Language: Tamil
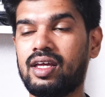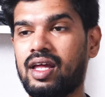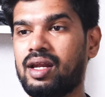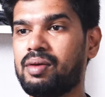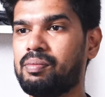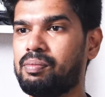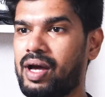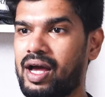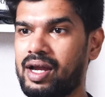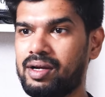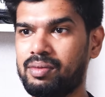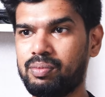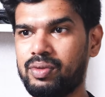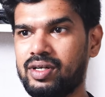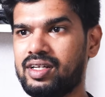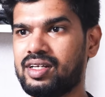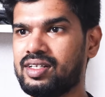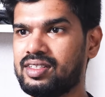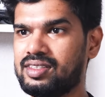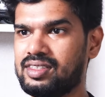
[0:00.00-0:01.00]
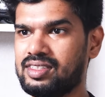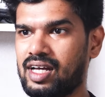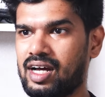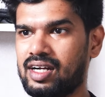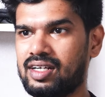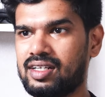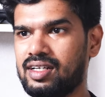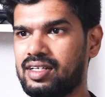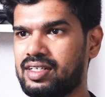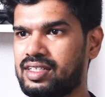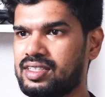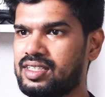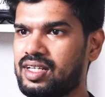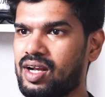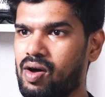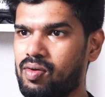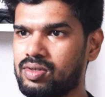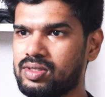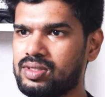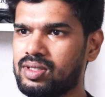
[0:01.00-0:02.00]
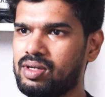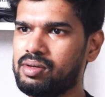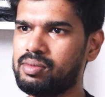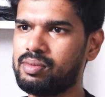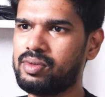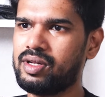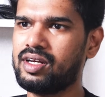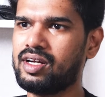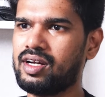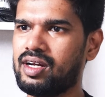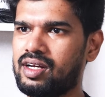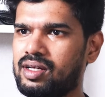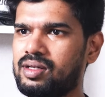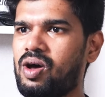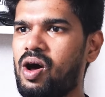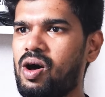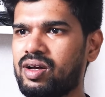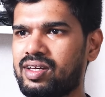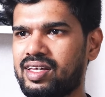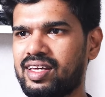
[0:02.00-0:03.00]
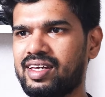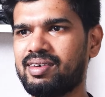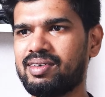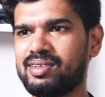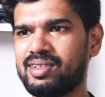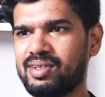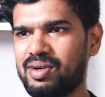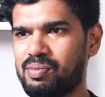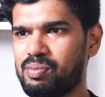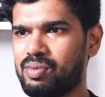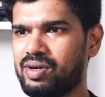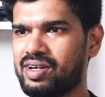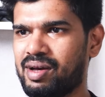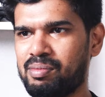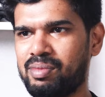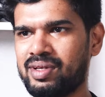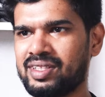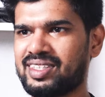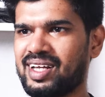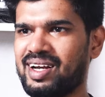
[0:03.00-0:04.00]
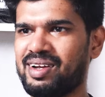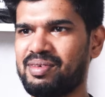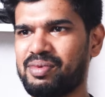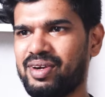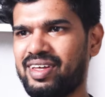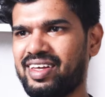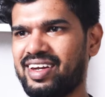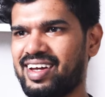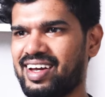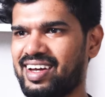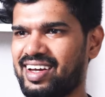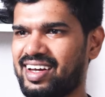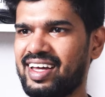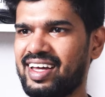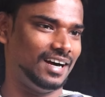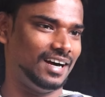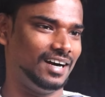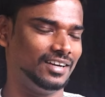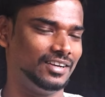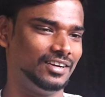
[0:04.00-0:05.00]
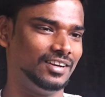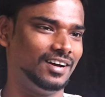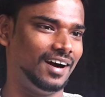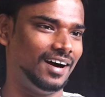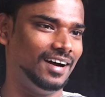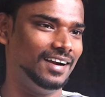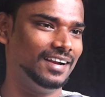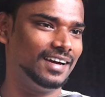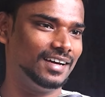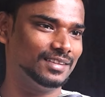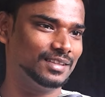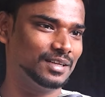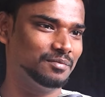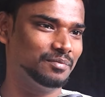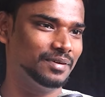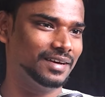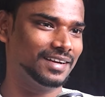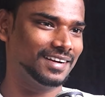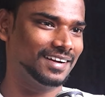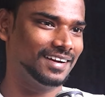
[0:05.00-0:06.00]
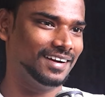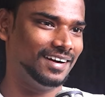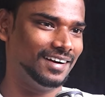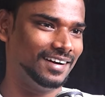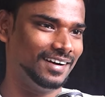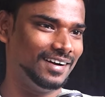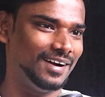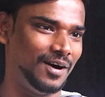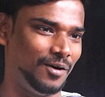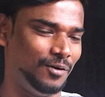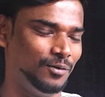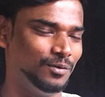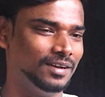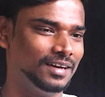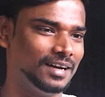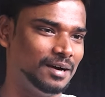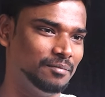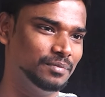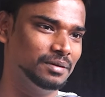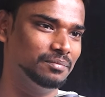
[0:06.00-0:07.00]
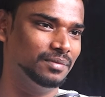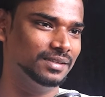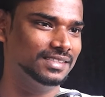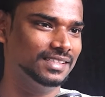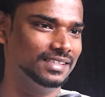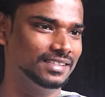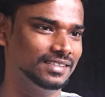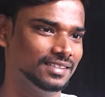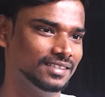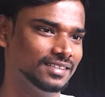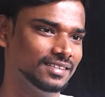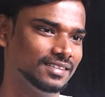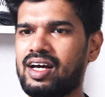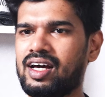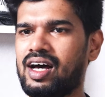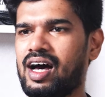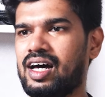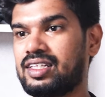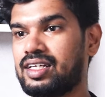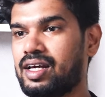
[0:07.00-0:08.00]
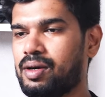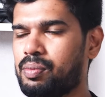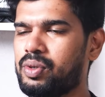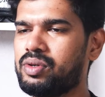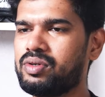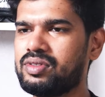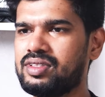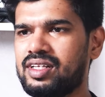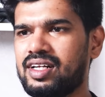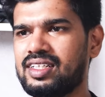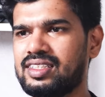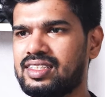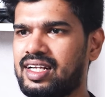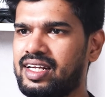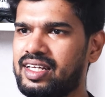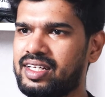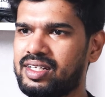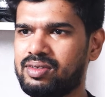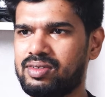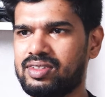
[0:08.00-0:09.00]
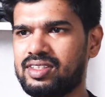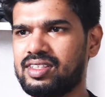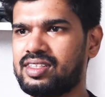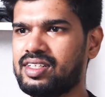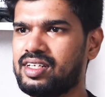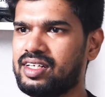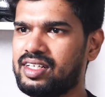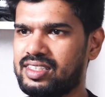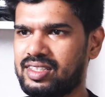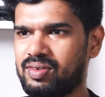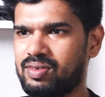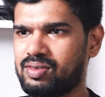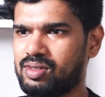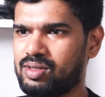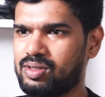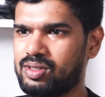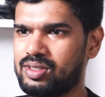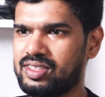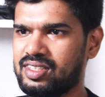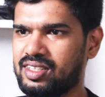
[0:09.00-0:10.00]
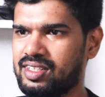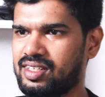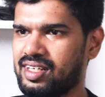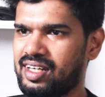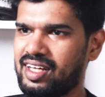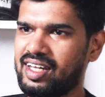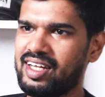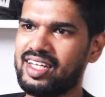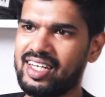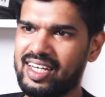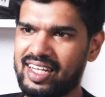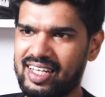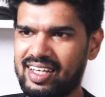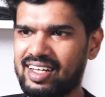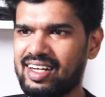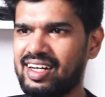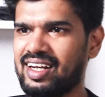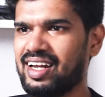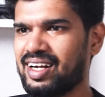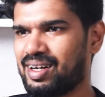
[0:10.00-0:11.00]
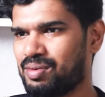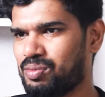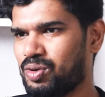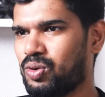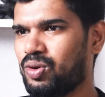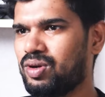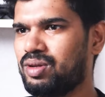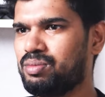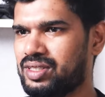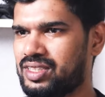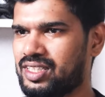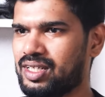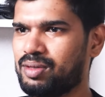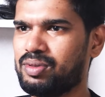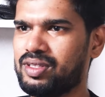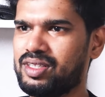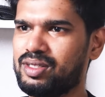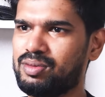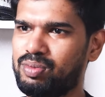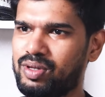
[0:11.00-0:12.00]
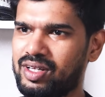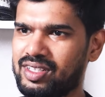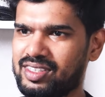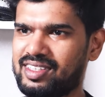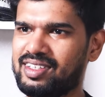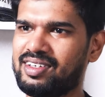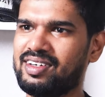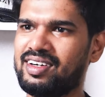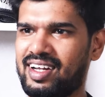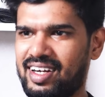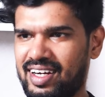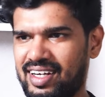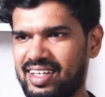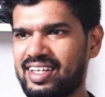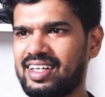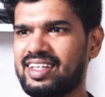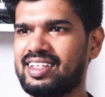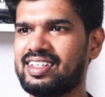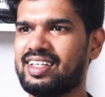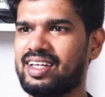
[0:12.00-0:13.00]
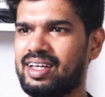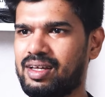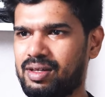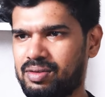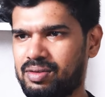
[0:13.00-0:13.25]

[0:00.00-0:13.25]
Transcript: ஏன்னா பேட்மிண்டன் அத்லெட்டிக்ஸ்லாம் அவ்வளோ செலவு பண்ணியிருக்காங்க ஹாக்கிக்கு வந்து ரொம்ப கம்மியாக செலவு பண்ணியிருக்காங்க ஹாக்கியில் ஆளே அத்தனை பேர் இருக்காங்க அவங்களுக்கு கம்மி பட்ஜெட்டு அதுக்கப்புறம் வந்து ரெஸ்லிங்க்கு வந்து தேர்ட்டி செவன் க்ரோஸு இன்றைக்கி எல்லாம் நம்ம ஒலிம்பிக்ஸை பற்றி பேசுகிறோனாலே அந்த